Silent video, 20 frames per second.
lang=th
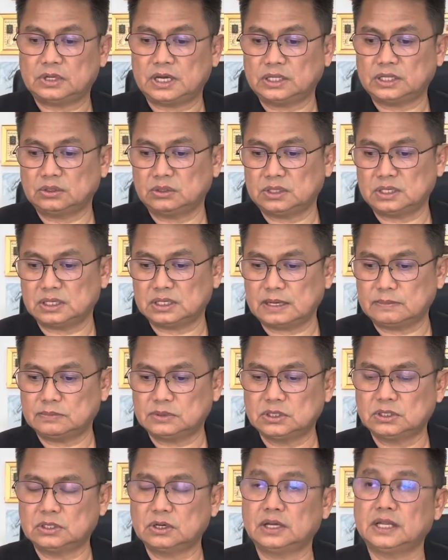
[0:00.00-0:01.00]
ตัวใดตัวหนึ่ง
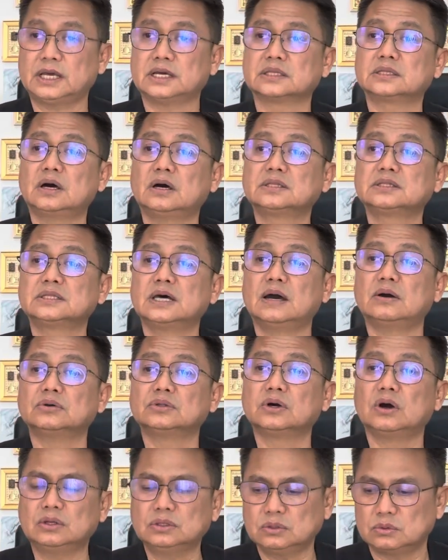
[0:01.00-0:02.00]
นำคือดอเด็กต่อเต่า
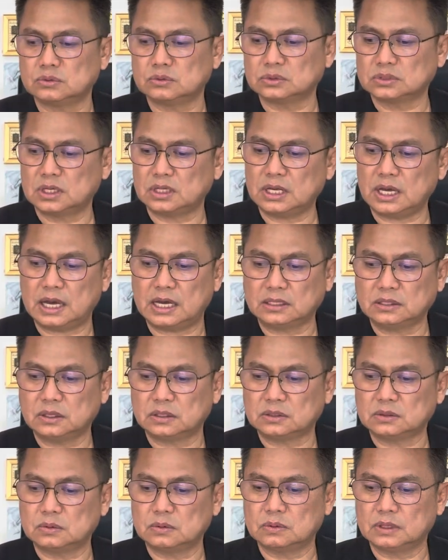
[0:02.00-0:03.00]
ทอถุงทอทหาร
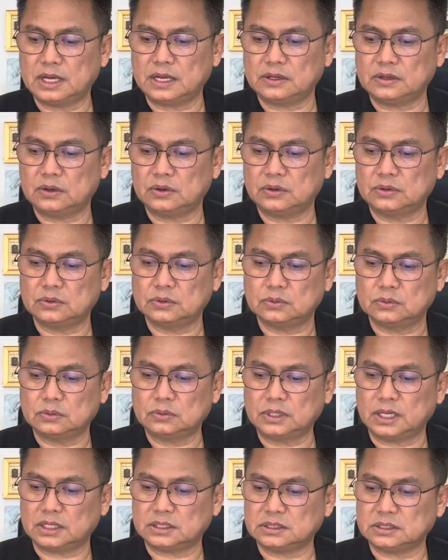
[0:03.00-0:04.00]
ทอทงและนอนหนู
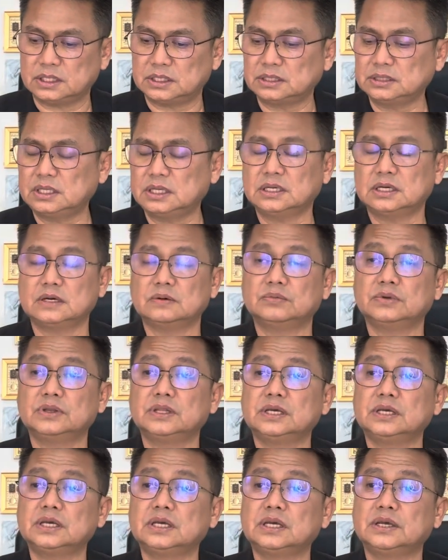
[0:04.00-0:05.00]
เด็กหญิงที่เกิด
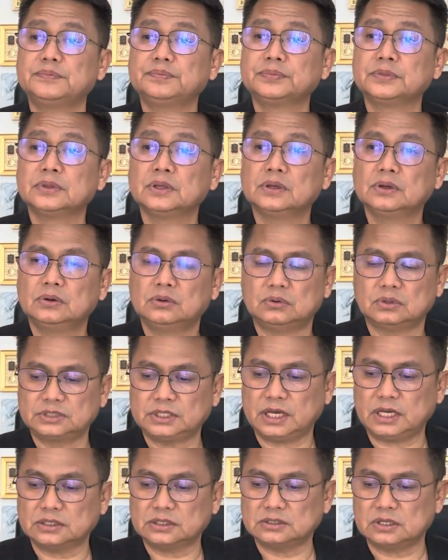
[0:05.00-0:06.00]
วันนี้คว
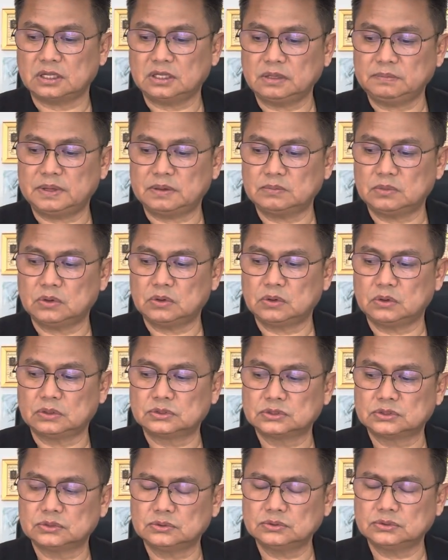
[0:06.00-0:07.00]
รใช้อักษรที่เป็นมงค
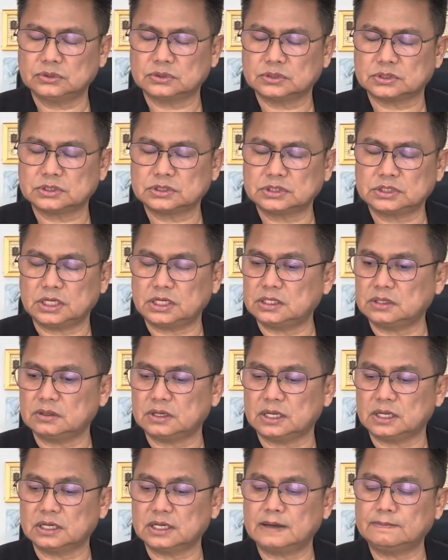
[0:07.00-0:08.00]
ลสูงสุด เช่นเดี
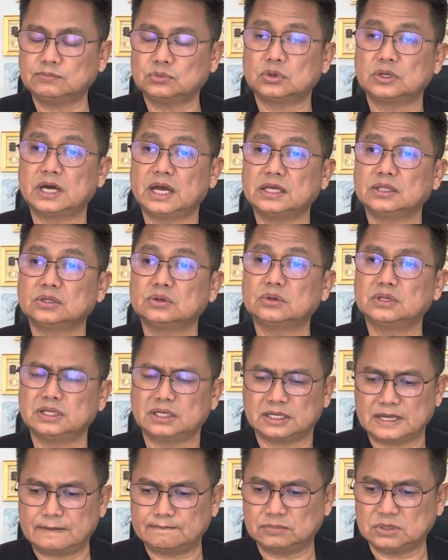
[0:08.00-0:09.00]
ยวกันนะครับ ตัวใดตัว
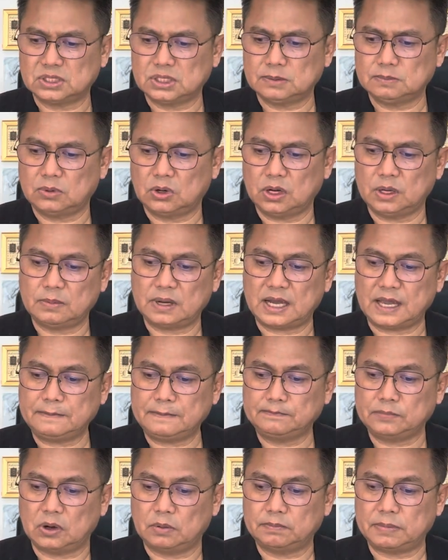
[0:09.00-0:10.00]
หนึ่งนำคือบอยไม้
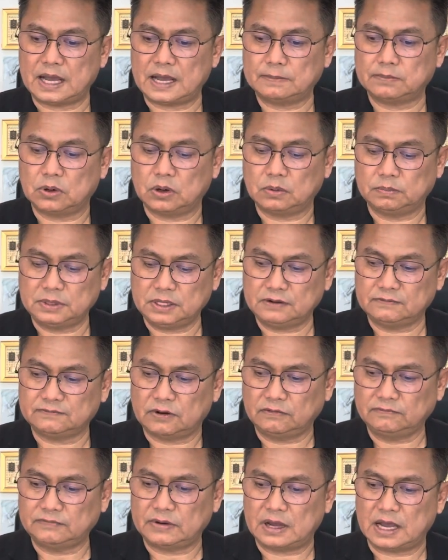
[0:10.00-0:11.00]
ปอปลาปอพึ่ง
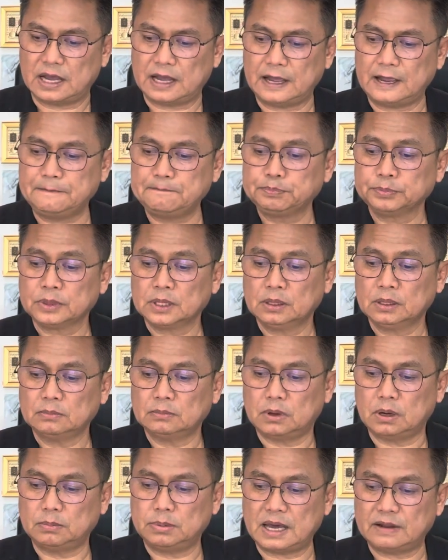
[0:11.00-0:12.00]
ฝอฝา
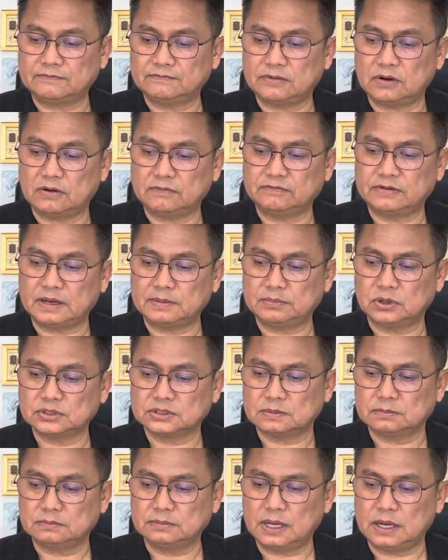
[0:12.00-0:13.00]
พอพานฟอฟัน พ
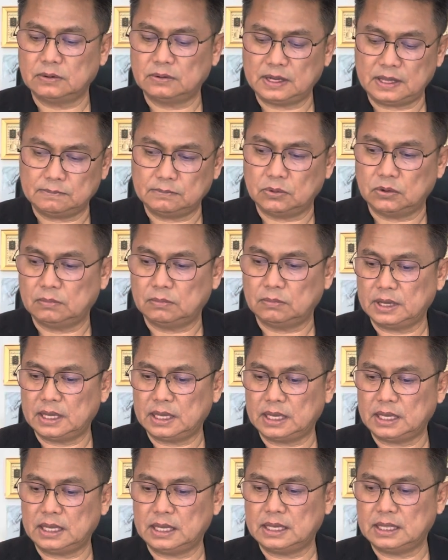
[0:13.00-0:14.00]
อสมเพาและอ
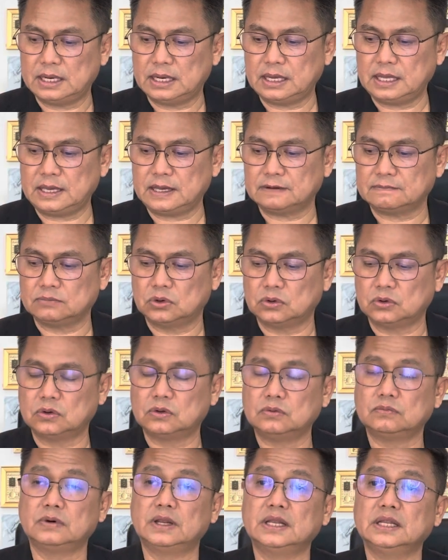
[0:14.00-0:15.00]
ม้า เลขมง
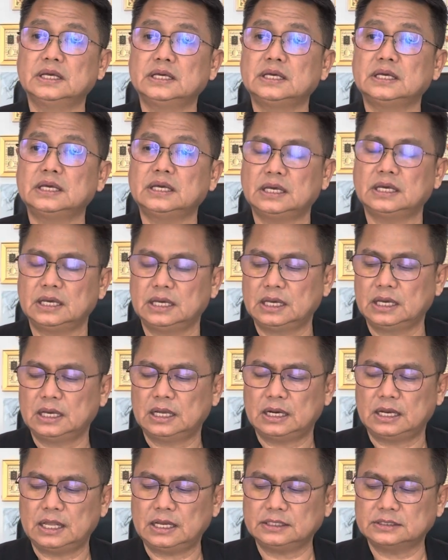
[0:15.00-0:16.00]
คลวันนี้
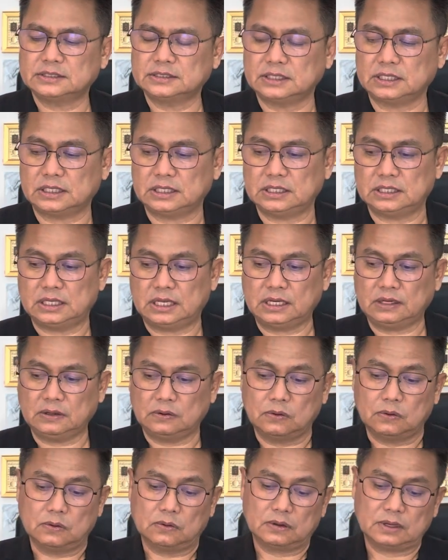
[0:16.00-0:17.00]
เลข 4 เล
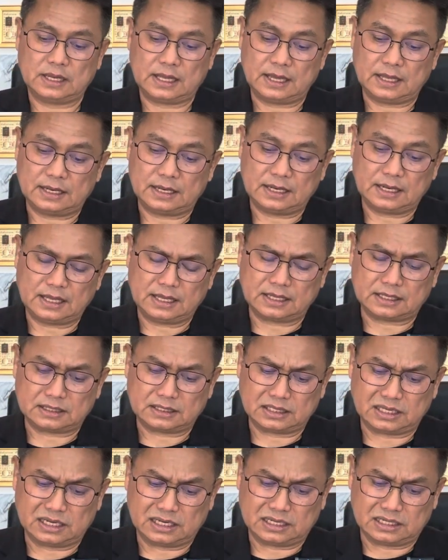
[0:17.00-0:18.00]
ข 6 และเลข
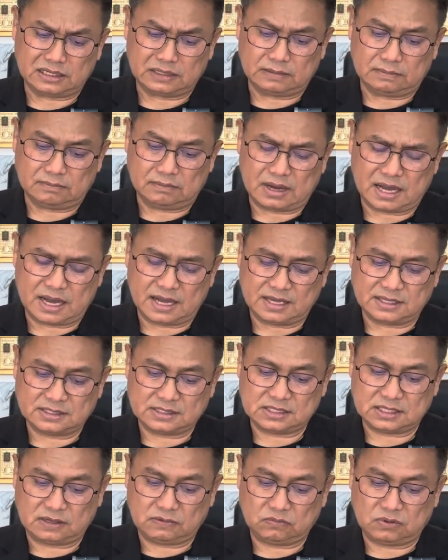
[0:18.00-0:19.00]
1หมาย
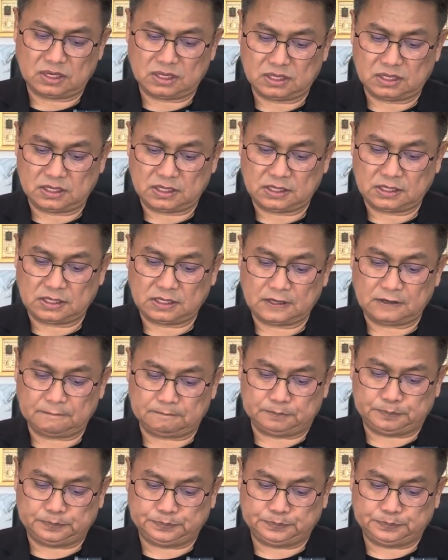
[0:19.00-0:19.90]
เซตวันนี้